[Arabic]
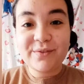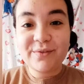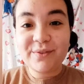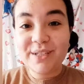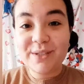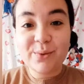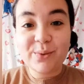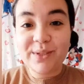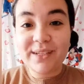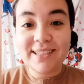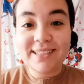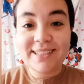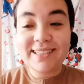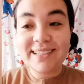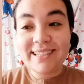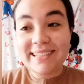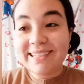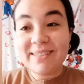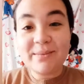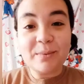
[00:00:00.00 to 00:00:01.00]
في سلوكيات
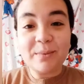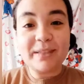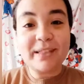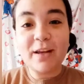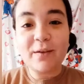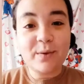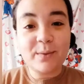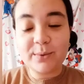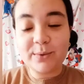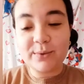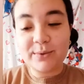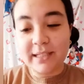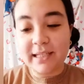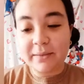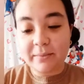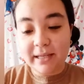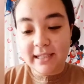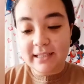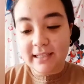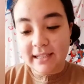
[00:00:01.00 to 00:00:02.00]
كده لازم نبطلها في رمضان
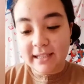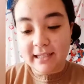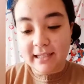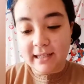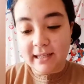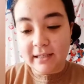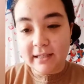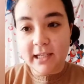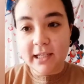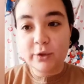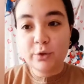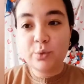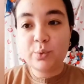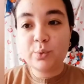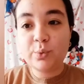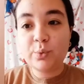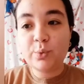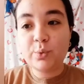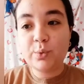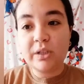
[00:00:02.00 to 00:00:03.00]
يعني بجد لان
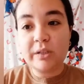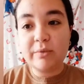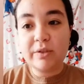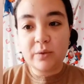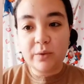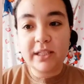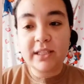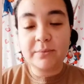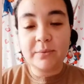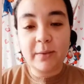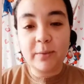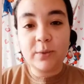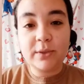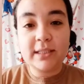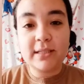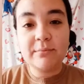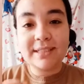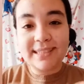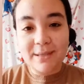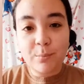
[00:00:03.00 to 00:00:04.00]
انتوا بالسلوكيات اللي بتعملوها
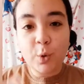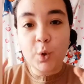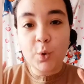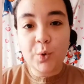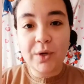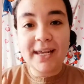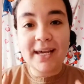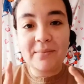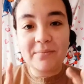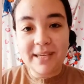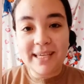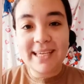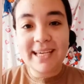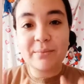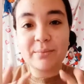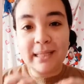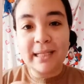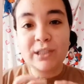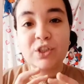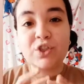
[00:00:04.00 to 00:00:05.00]
دي بتمحوا الاهميه
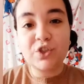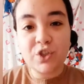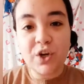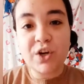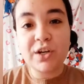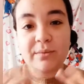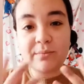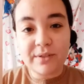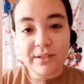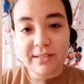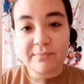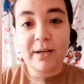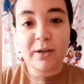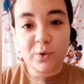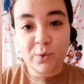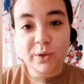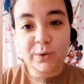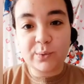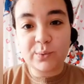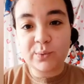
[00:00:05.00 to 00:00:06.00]
بتاعه الشهر بالنسبه لكم
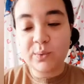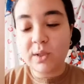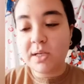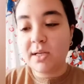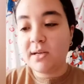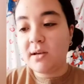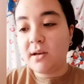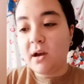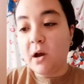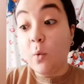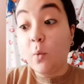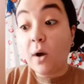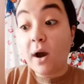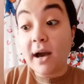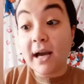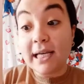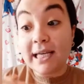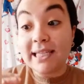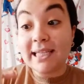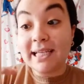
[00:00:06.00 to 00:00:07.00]
انتوا هو
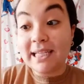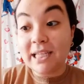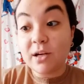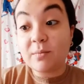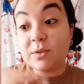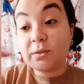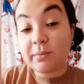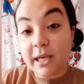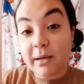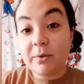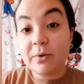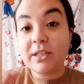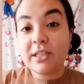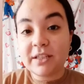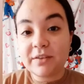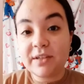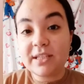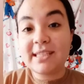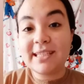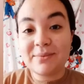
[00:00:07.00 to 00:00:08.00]
كده كده رمضان بيكمل كده
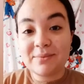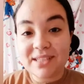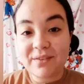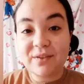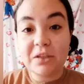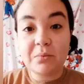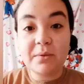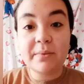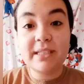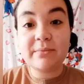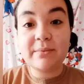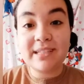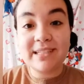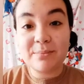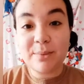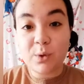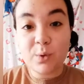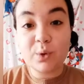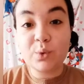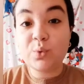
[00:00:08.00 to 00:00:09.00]
كده في ناس تستفيد بيه بس
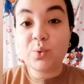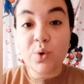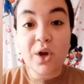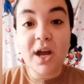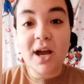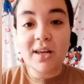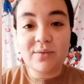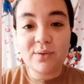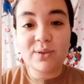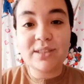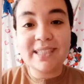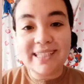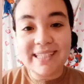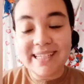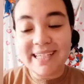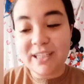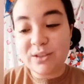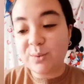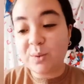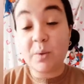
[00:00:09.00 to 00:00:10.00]
بالنسبه لكم انتوا رايح على الفاضي ليه
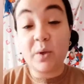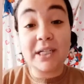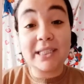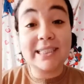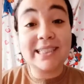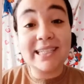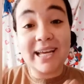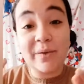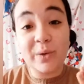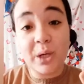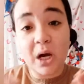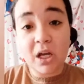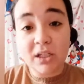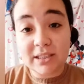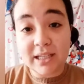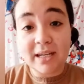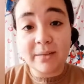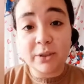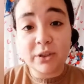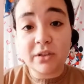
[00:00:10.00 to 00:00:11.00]
لان انتوا بتعملوا حاجات كتير قوي غلط
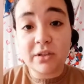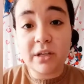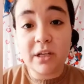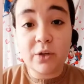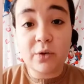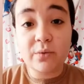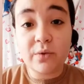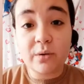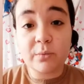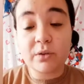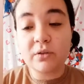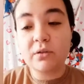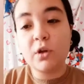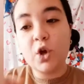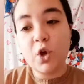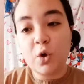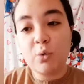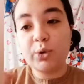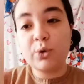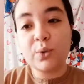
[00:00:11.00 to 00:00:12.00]
على مدار اليوم في رمضان
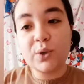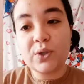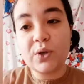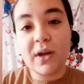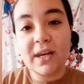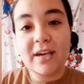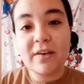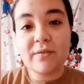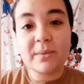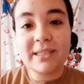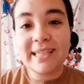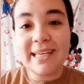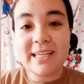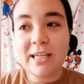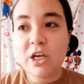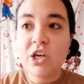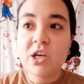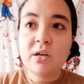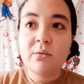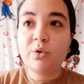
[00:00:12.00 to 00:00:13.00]
وبتواصلوا عليها فبالتالي ما
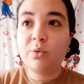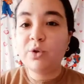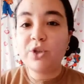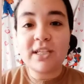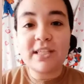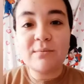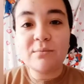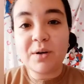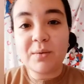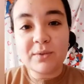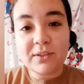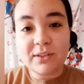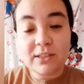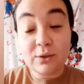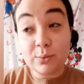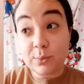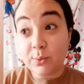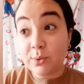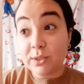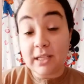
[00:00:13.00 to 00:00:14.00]
بتبقوش حاسين برمضان لان
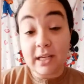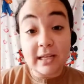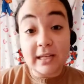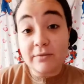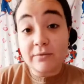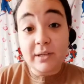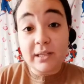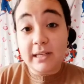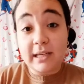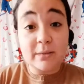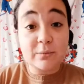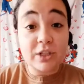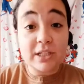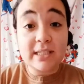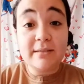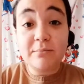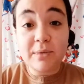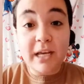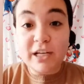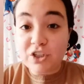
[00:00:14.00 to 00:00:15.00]
انتوا بتقولوا ايه ده هي فين احنا مش
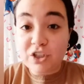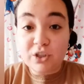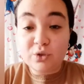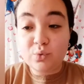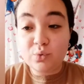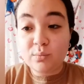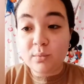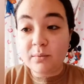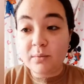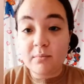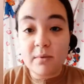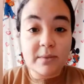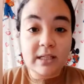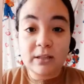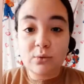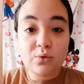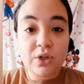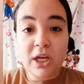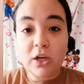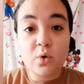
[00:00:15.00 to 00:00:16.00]
حاسين بيه عشان انتوا ما
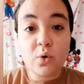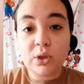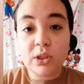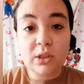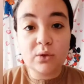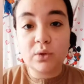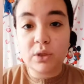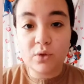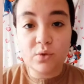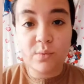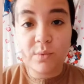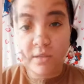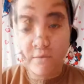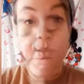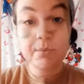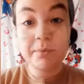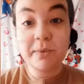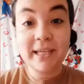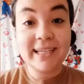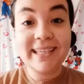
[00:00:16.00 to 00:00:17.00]
بذلتوش اي جهد ان انتوا تحسوا بيه
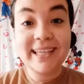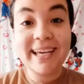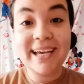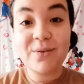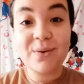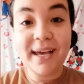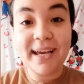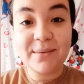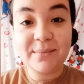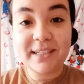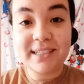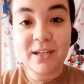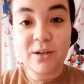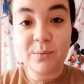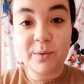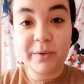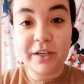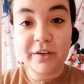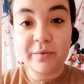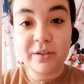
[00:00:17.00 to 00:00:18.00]
مبدئيا كده ايه اول حاجه بتحصل
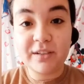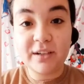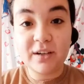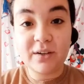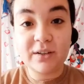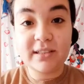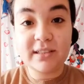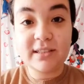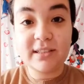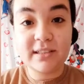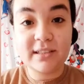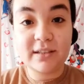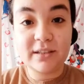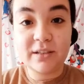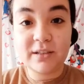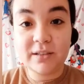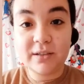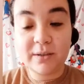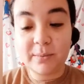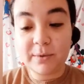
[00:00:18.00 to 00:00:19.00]
لما نعرف ان خلاص
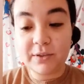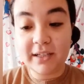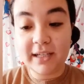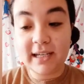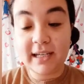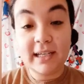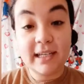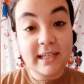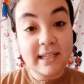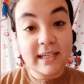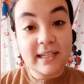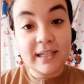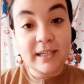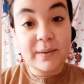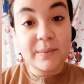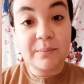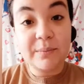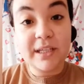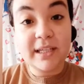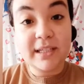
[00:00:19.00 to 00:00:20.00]
آه، رمضان جه
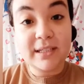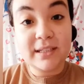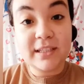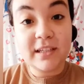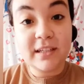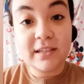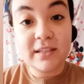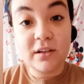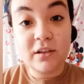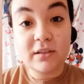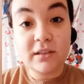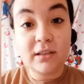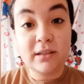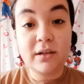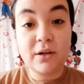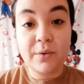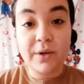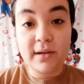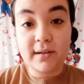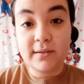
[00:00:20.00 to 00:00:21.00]
بنصلي صلاه
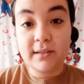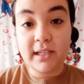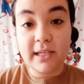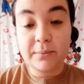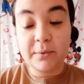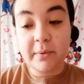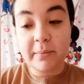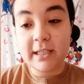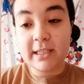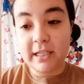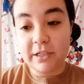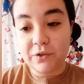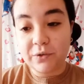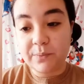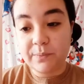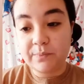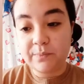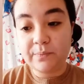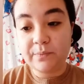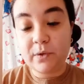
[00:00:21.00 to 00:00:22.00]
التراويح اللي هي بتبقى بعد العشاء
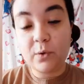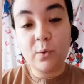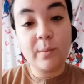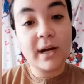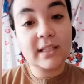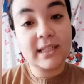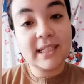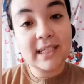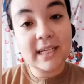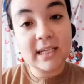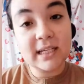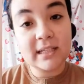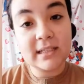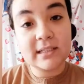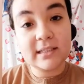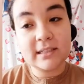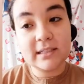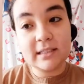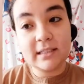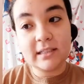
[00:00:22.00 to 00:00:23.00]
وبعد كده
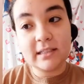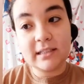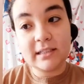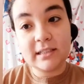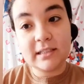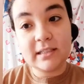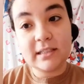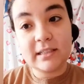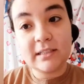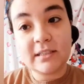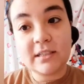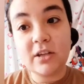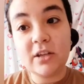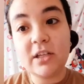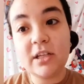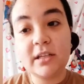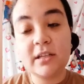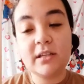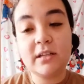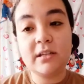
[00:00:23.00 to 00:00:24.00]
آه،
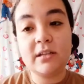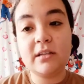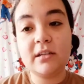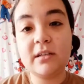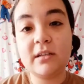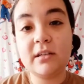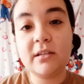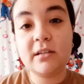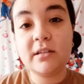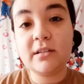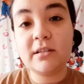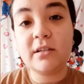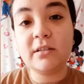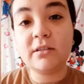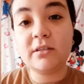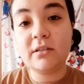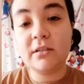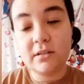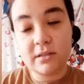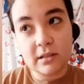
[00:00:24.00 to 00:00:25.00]
نصلي آه، صيام
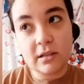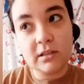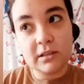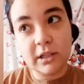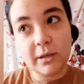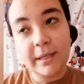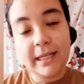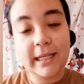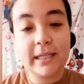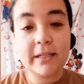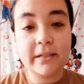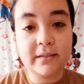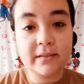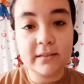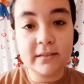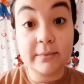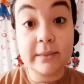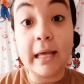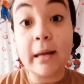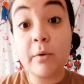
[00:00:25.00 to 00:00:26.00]
صلاه قيام الليل
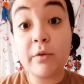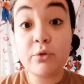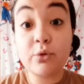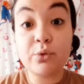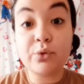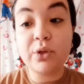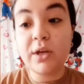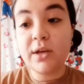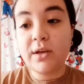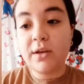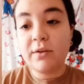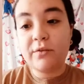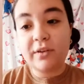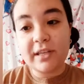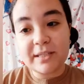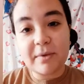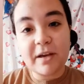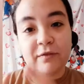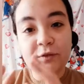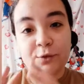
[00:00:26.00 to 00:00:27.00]
ده المفروض في
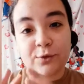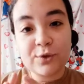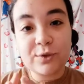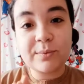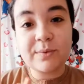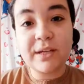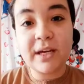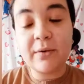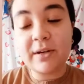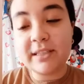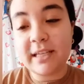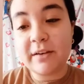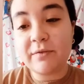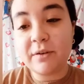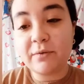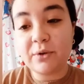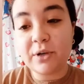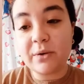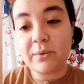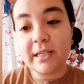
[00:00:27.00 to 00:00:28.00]
ناس بقى في النص بتضيع وقتها في
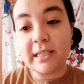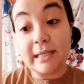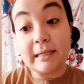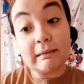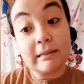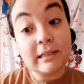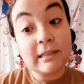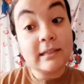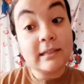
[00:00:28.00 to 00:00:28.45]
الفرجه وكده